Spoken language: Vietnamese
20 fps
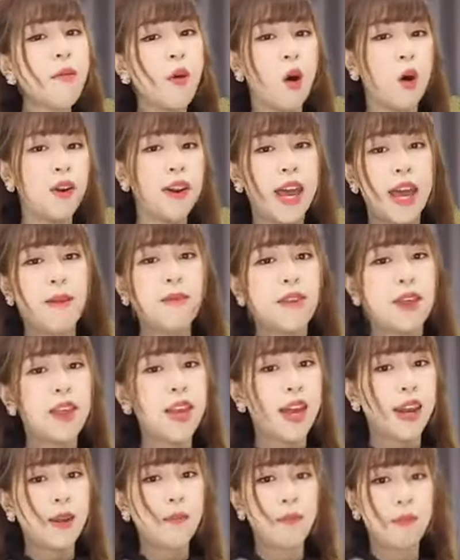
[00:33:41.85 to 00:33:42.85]
bộ để em để
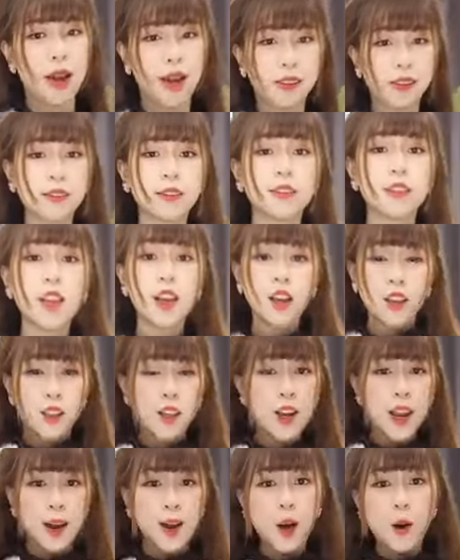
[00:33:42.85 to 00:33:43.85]
dành em mặc
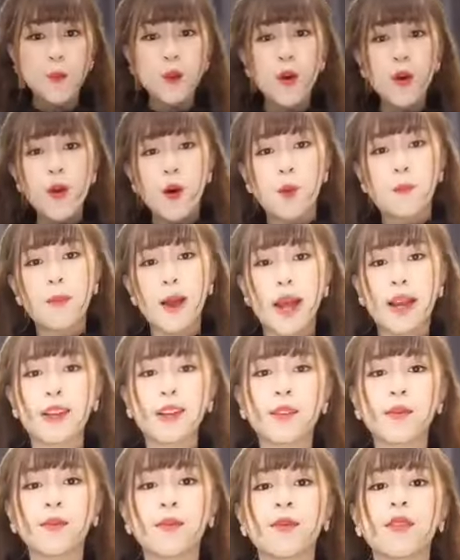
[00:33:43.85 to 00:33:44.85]
Chứ là không có đồ mặc
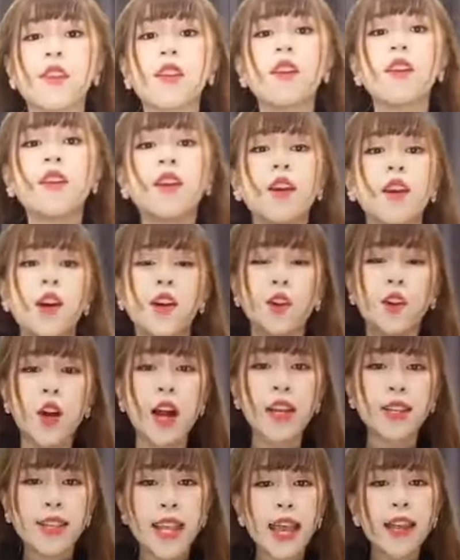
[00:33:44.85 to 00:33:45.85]

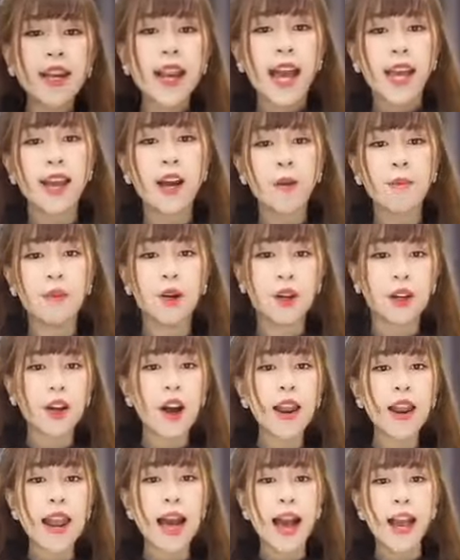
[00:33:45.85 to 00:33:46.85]
Rồi set này hôm bữa
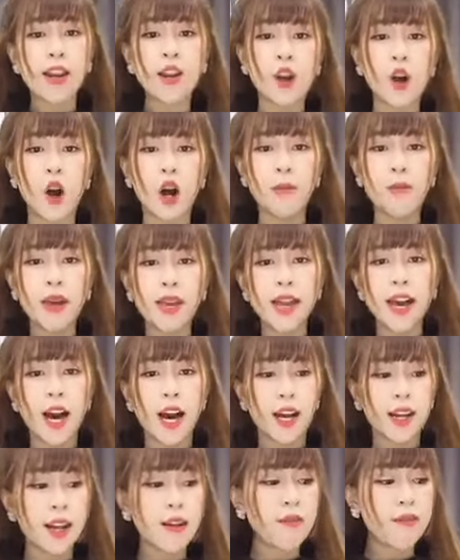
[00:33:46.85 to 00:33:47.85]
có like rồi Bây
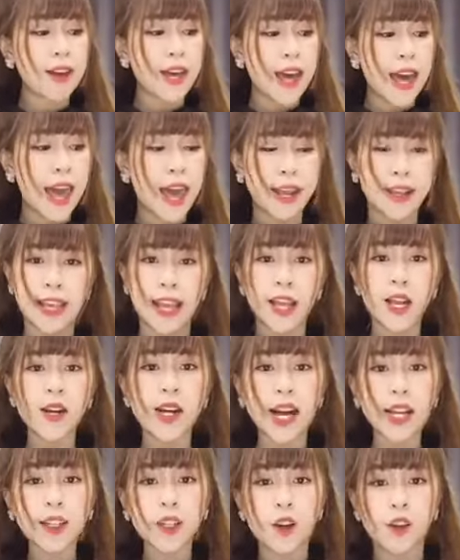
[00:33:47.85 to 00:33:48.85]
giờ nó về hàng chạy cho
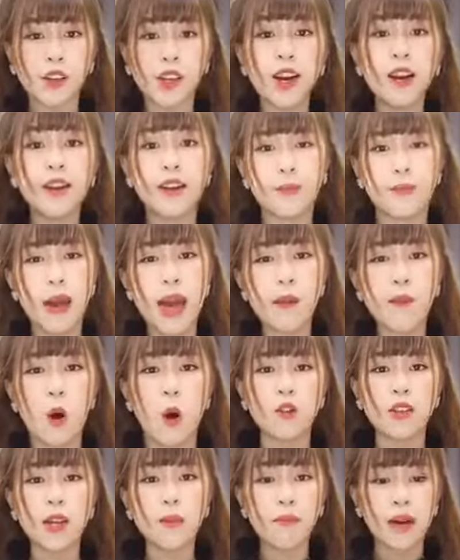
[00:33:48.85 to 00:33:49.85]
khách còn dư được 3
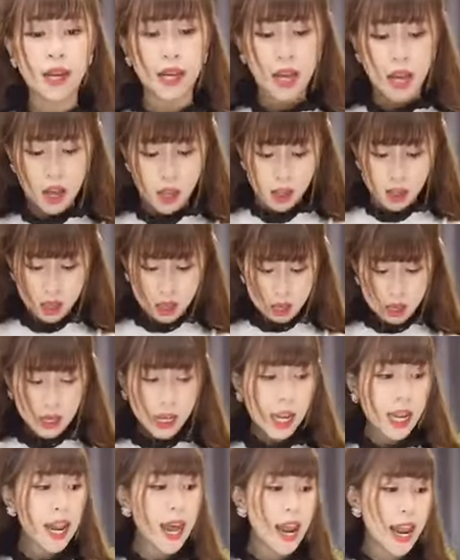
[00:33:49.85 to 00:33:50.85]
bộ cho mình thôi
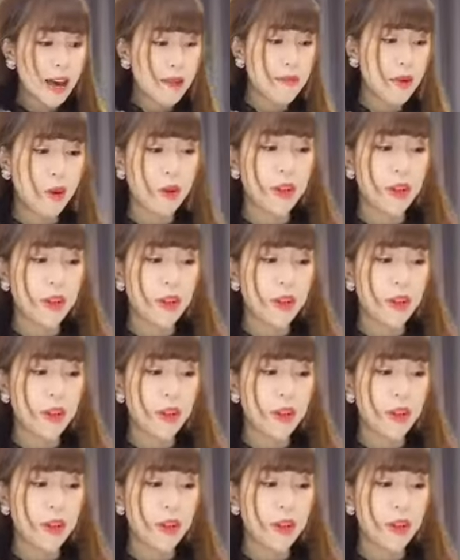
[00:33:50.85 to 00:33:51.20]
Cái này là màu